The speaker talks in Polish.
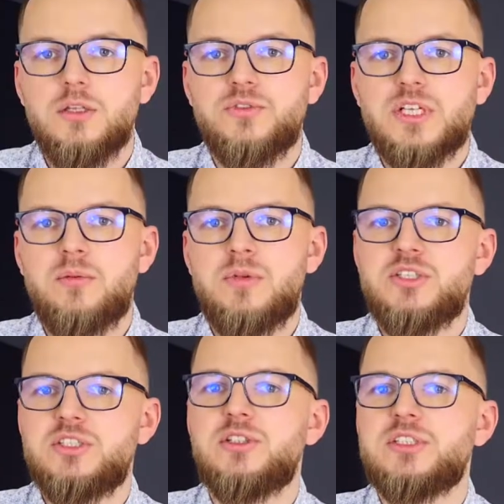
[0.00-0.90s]
to w takim
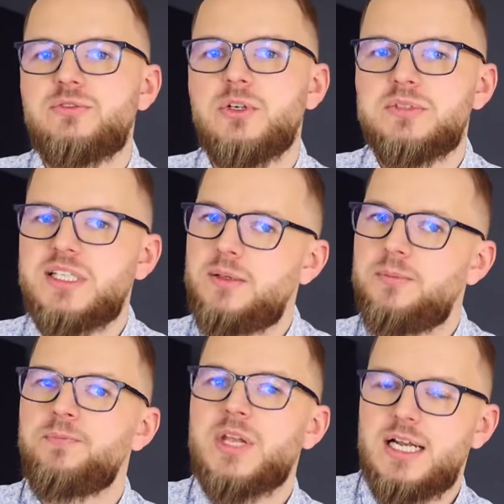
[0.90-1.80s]
razie co jest Twoim celem?
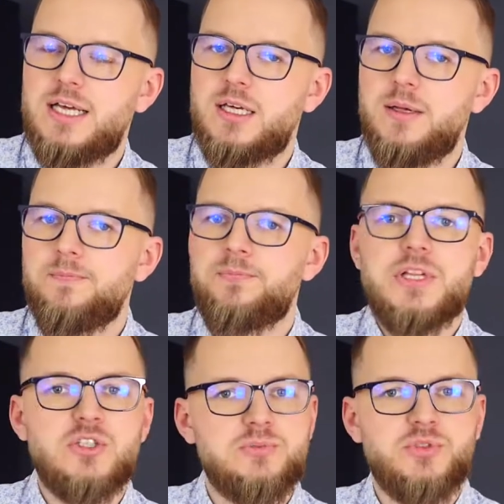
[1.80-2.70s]
Lajki?
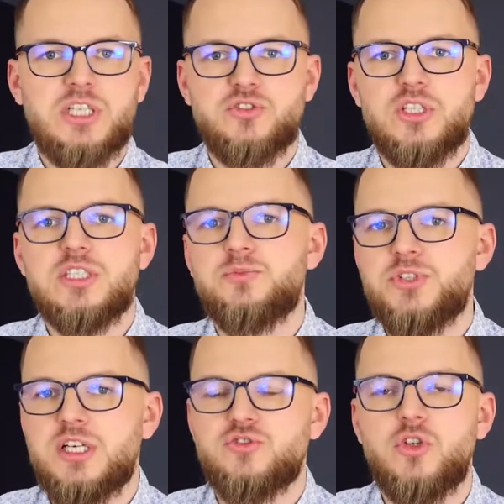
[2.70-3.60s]
czy sprzedaż?
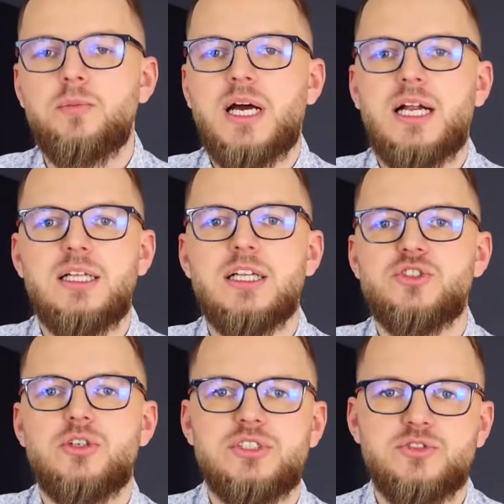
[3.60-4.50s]
Sprzedaż. Dobra, ale
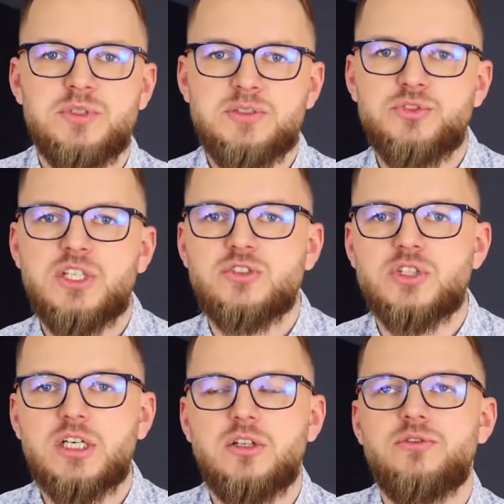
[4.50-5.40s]
dlaczego chcesz mieć sprzedaż,
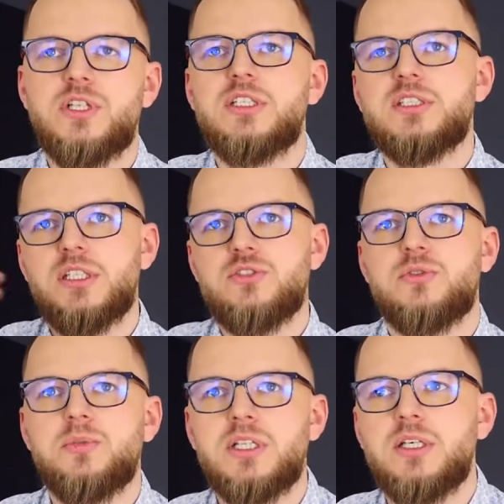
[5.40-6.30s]
tak? No i wtedy zadajesz
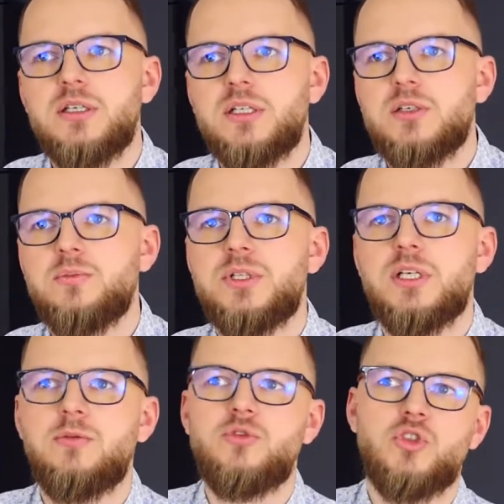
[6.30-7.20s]
sobie te, e, taką
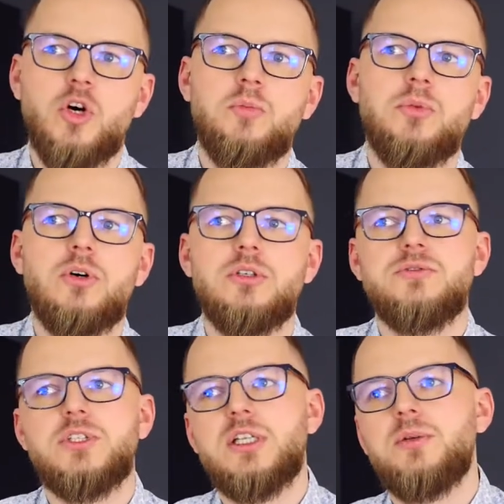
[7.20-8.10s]
pytanie, mówisz, no bo
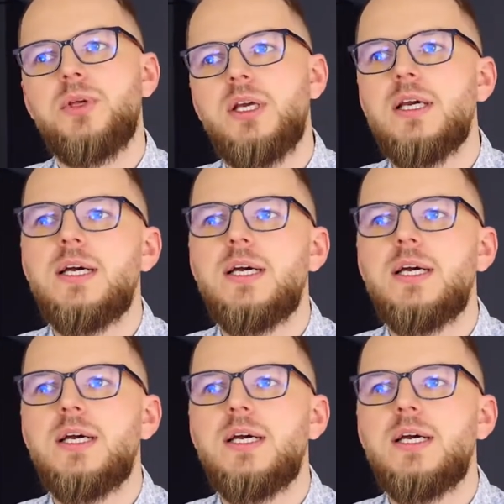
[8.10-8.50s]
wtedy mi